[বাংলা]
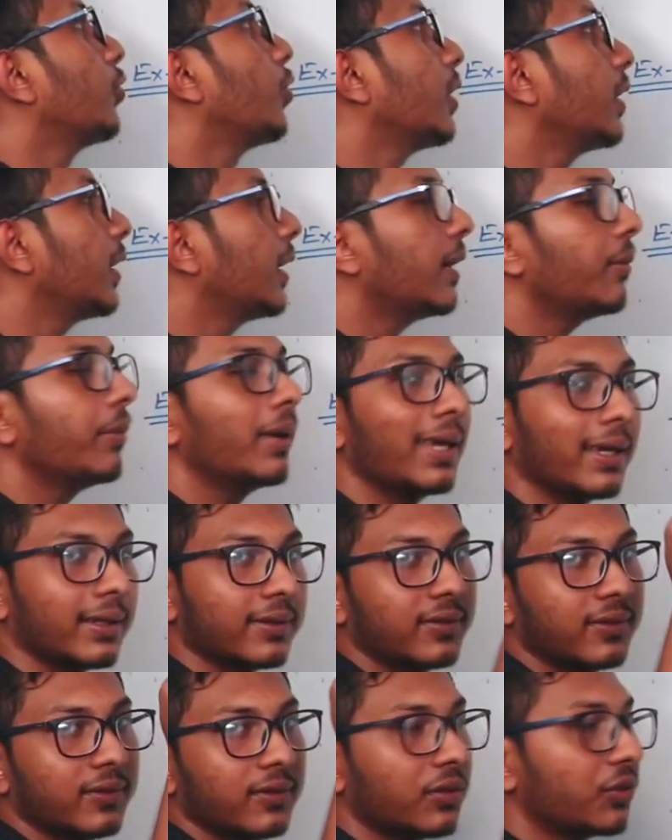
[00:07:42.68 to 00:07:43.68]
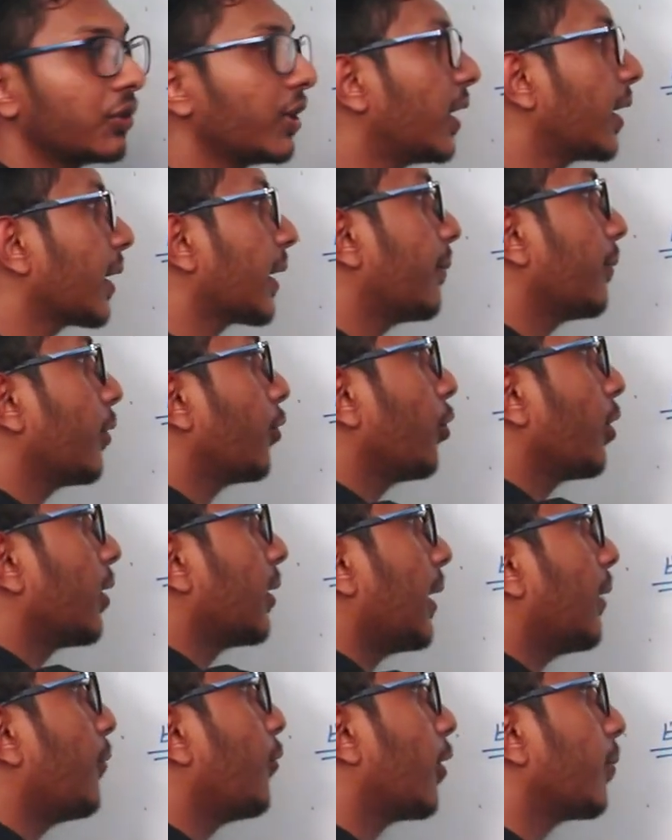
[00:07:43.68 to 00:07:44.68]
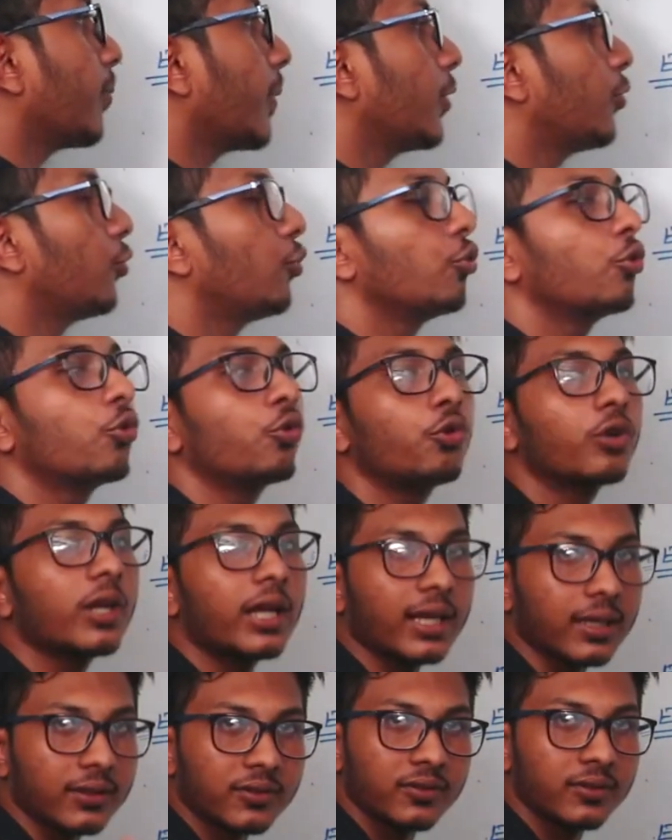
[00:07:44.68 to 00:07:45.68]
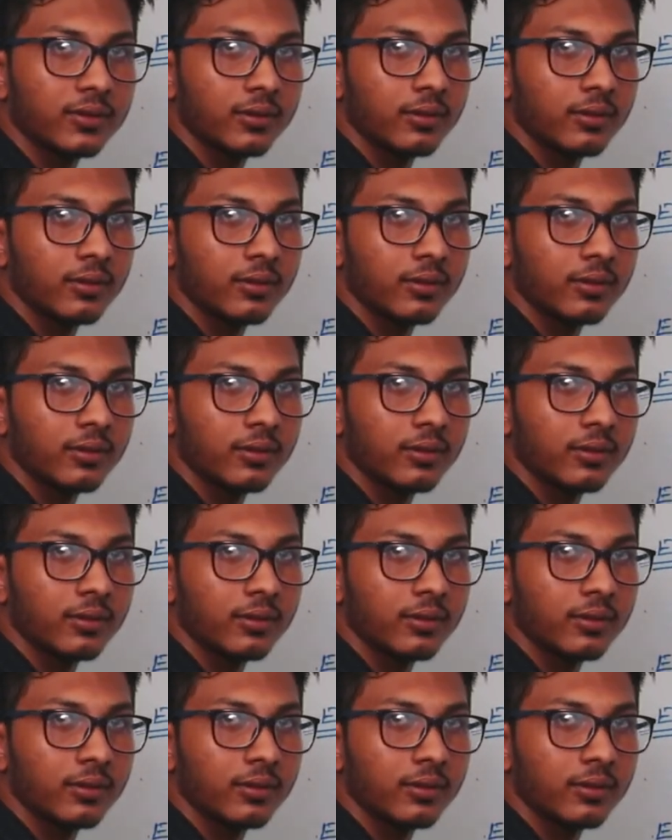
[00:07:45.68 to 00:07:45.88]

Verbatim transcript: ধরে নিলাম এক্স সেটাকে আমি করে দিলাম ওয়ান বাই টু রুট এক্স